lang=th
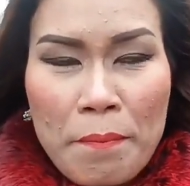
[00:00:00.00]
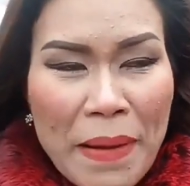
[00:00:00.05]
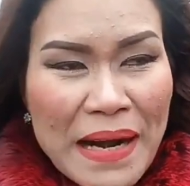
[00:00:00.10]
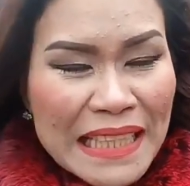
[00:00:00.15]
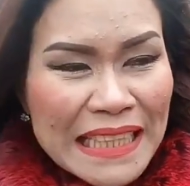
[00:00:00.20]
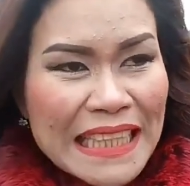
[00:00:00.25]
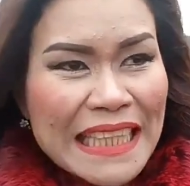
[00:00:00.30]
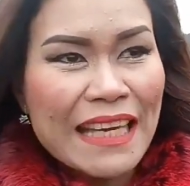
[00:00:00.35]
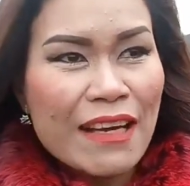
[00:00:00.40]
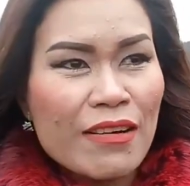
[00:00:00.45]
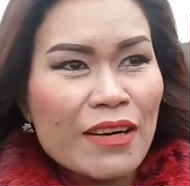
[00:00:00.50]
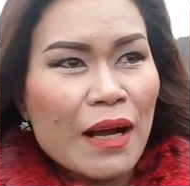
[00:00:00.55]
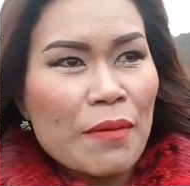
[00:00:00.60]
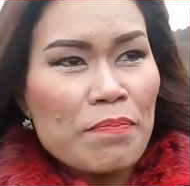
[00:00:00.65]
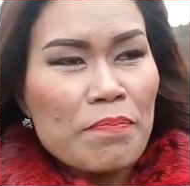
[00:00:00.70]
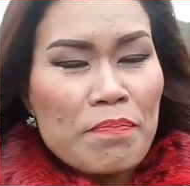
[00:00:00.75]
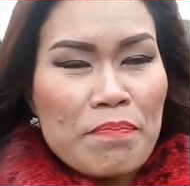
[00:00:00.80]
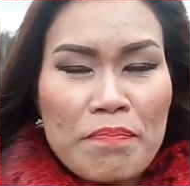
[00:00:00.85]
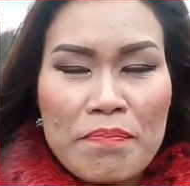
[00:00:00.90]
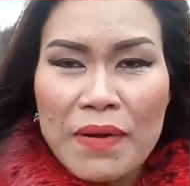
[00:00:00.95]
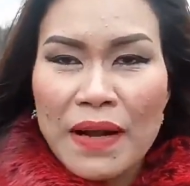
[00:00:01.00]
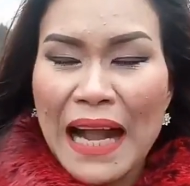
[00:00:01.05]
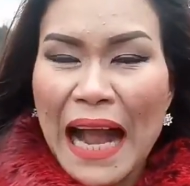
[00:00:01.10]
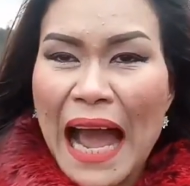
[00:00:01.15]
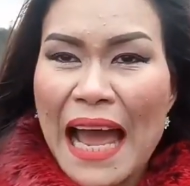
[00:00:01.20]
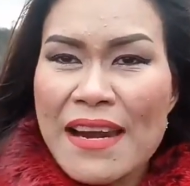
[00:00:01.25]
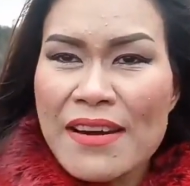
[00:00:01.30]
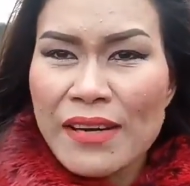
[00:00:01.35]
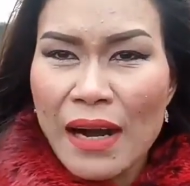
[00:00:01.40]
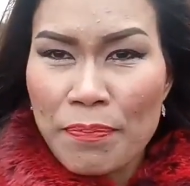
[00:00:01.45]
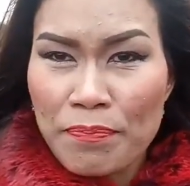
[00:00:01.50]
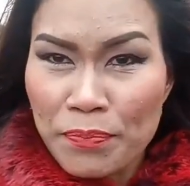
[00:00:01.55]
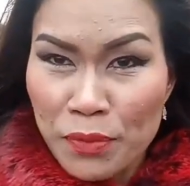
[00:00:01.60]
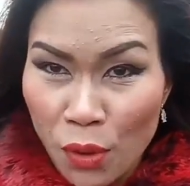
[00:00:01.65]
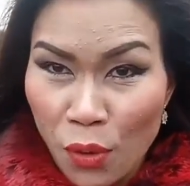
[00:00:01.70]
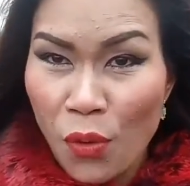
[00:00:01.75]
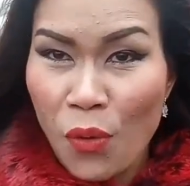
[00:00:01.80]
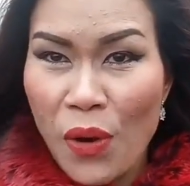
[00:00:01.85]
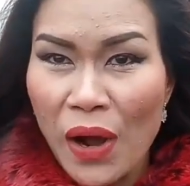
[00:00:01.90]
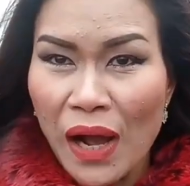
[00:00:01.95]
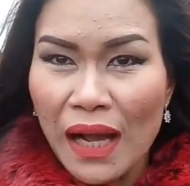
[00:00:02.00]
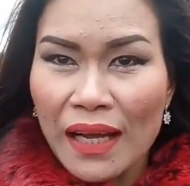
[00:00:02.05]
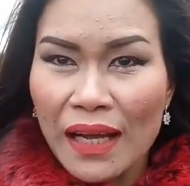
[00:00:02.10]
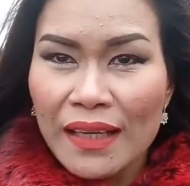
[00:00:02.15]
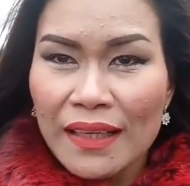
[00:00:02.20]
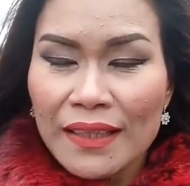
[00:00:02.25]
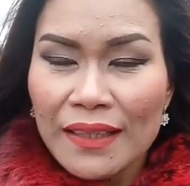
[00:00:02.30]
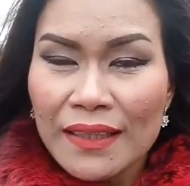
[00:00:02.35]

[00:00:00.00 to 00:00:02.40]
มันเกี่ยวกับการรับรู้อะ